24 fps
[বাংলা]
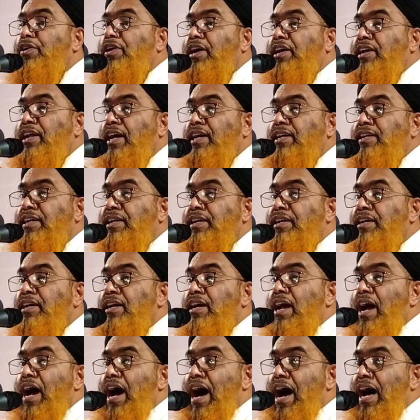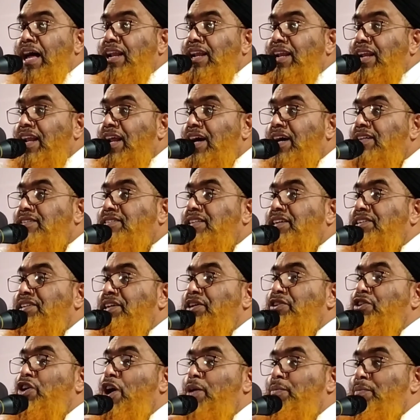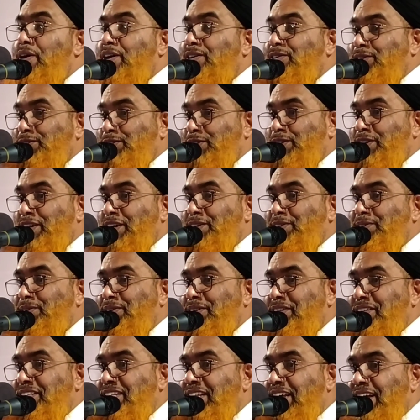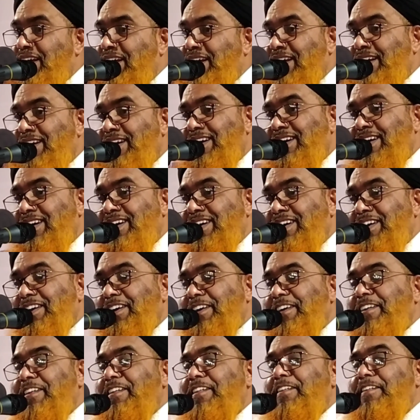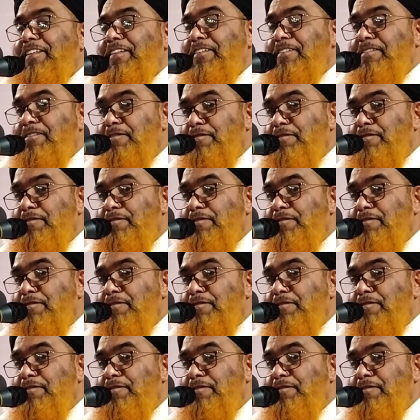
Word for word: পড়ার আগে আল্লাহ তাকে ক্ষমা ঘোষণা করে দেয়